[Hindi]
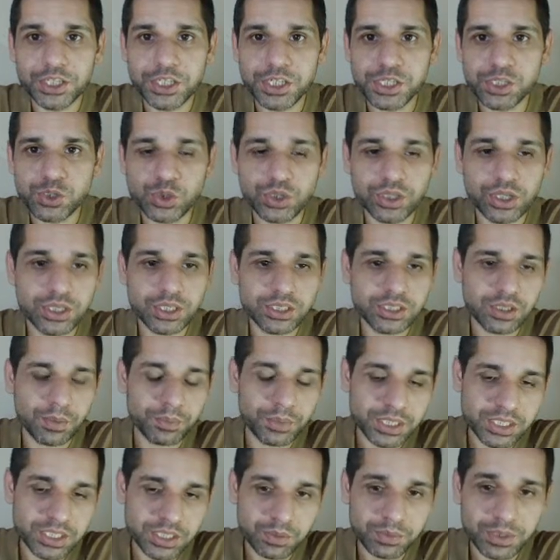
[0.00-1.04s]
चीज़ को ज़रा
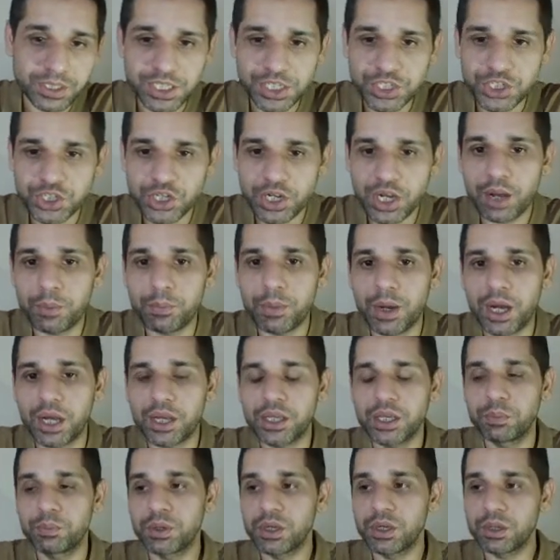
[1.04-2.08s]
समझना समझ लीजिएगा
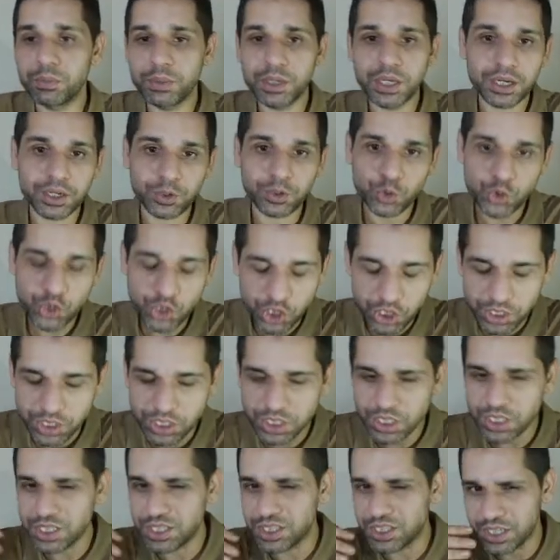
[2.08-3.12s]
बाकी फिर भी अगर कुछ चीज़
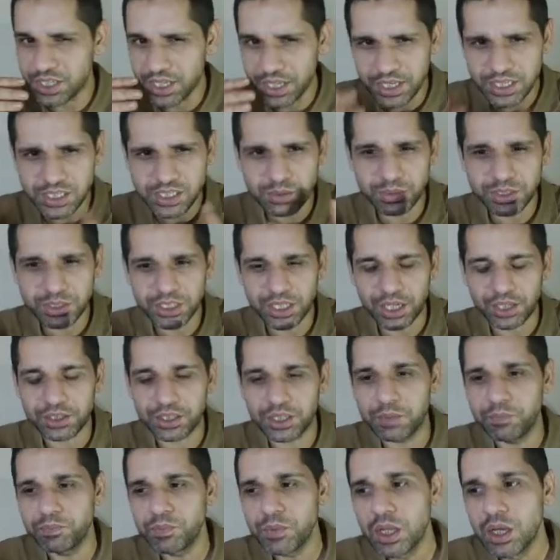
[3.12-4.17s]
की नहीं समझ
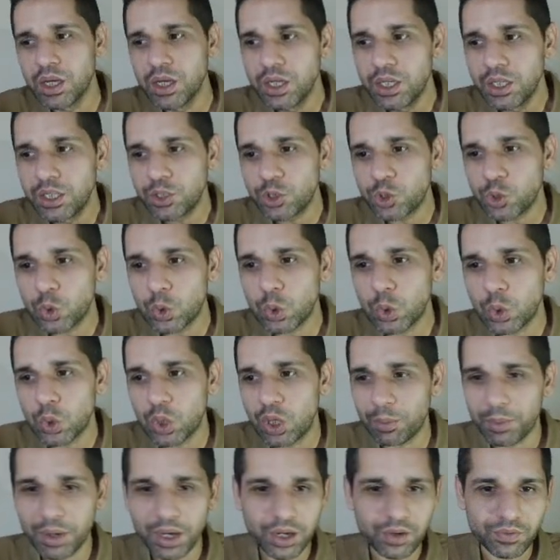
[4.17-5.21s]
आती तो
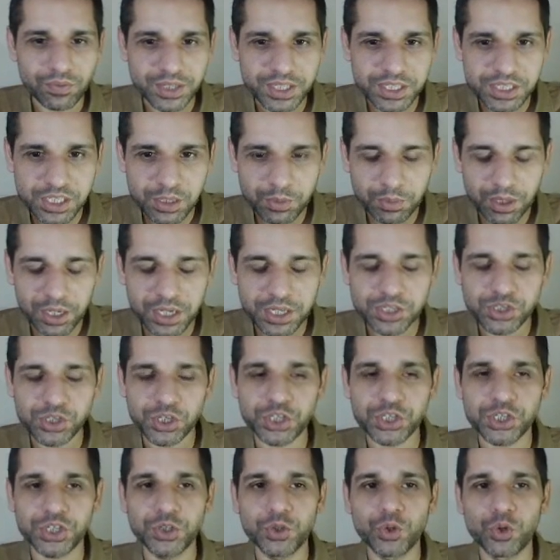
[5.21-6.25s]
हमारा व्हाट्सएप का
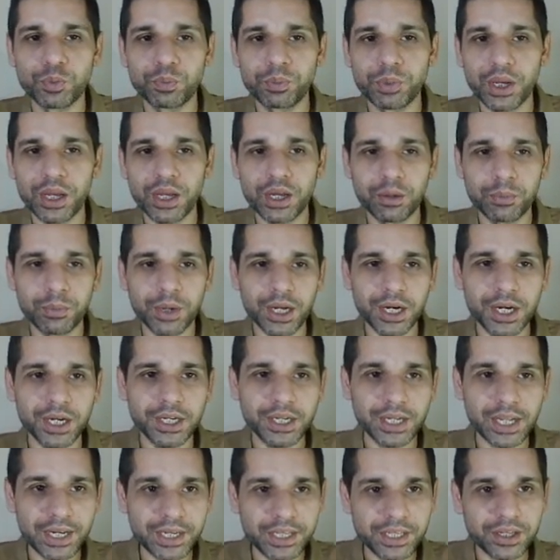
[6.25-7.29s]
डिस्कशन ग्रुप है हमारे
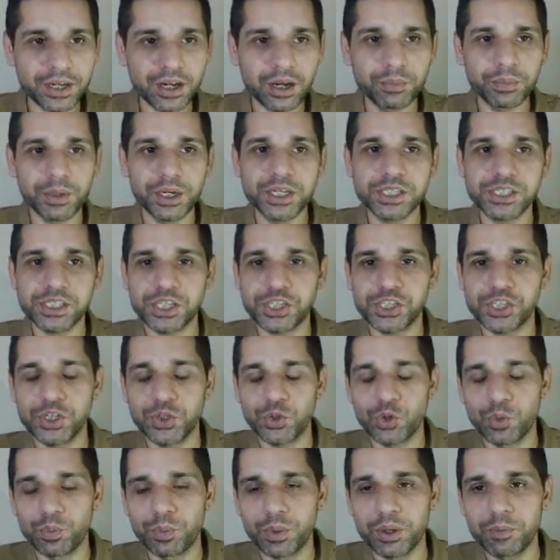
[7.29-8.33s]
टेलीग्राम के डिस्कशन
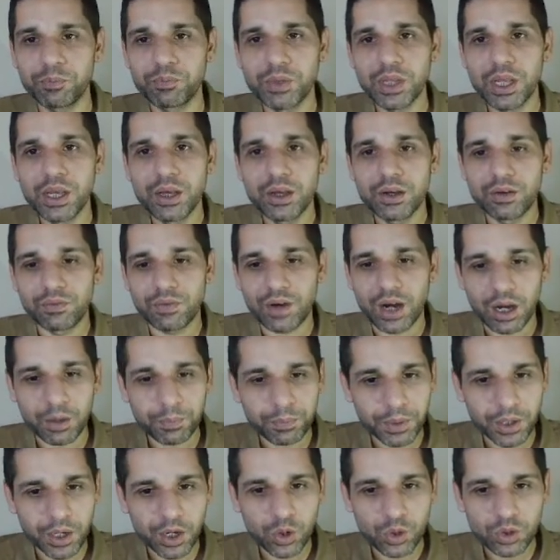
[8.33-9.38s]
ग्रुप है वहाँ
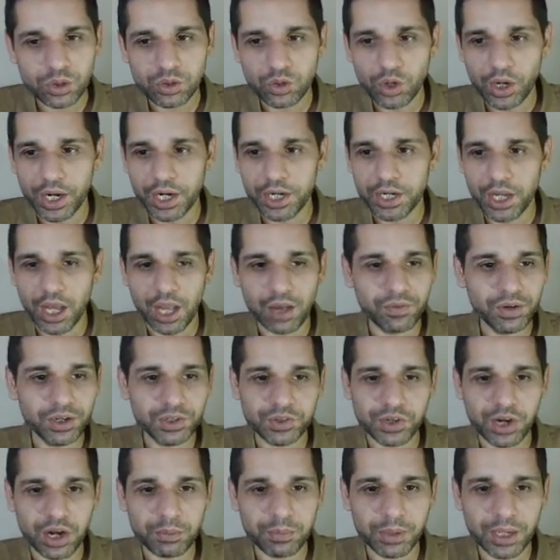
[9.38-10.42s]
पे आओ एंड आई विल
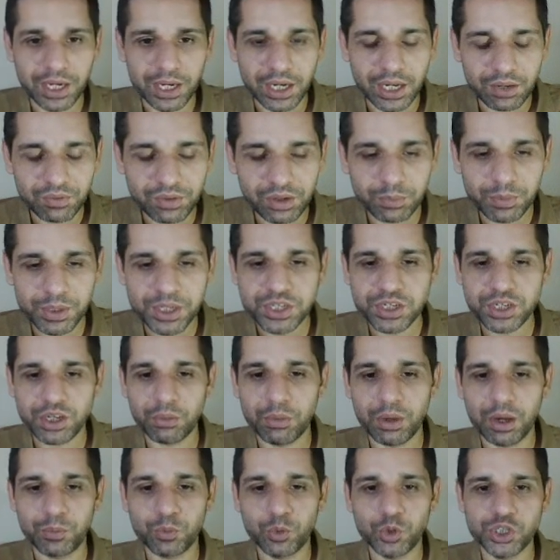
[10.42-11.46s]
ट्राई माई लेवल बेस्ट कि
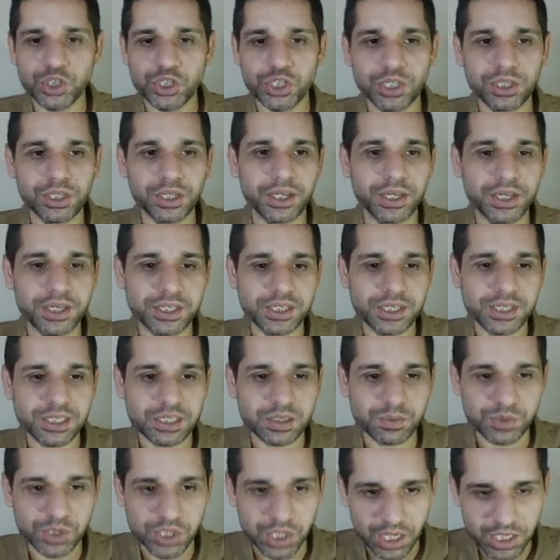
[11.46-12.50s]
मैं आपको अच्छे तरीके से
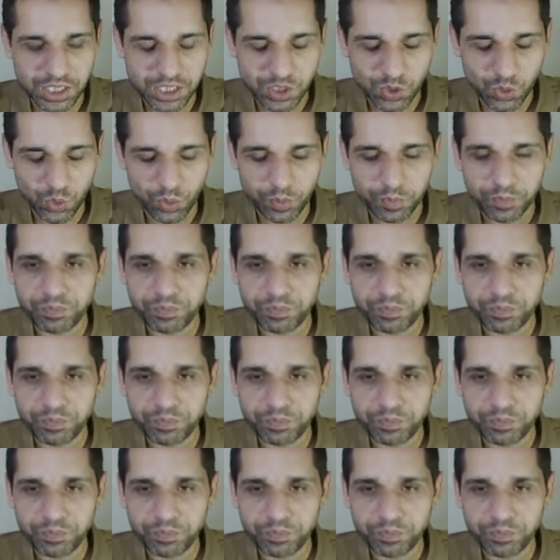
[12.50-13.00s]
समझा सकूँ